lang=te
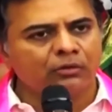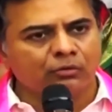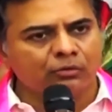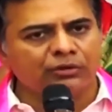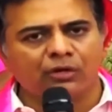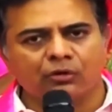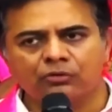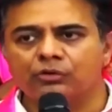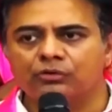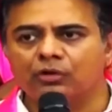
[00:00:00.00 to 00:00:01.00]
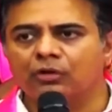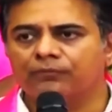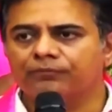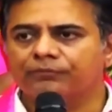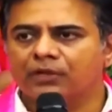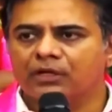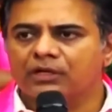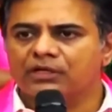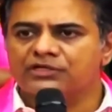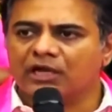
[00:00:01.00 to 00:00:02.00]
మీరు గుద్దిన గుద్దుడితో
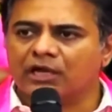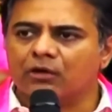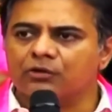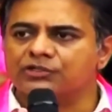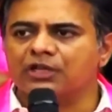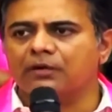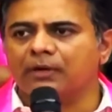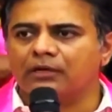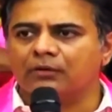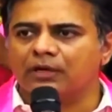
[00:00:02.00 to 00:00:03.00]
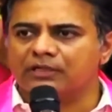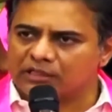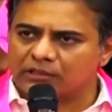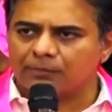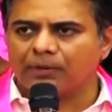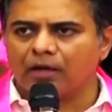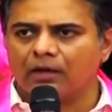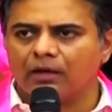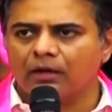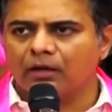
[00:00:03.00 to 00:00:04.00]
చక్కెర వచ్చిందనే మాట కూడా ఈ
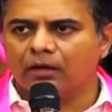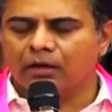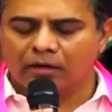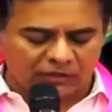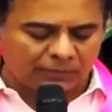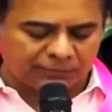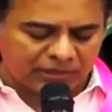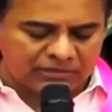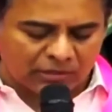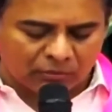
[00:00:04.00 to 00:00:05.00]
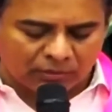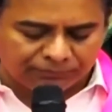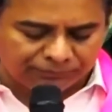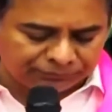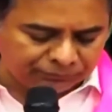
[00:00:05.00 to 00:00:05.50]
సందర్భంగా నేను విజ్ఞప్తి చేస్తా ఉన్నా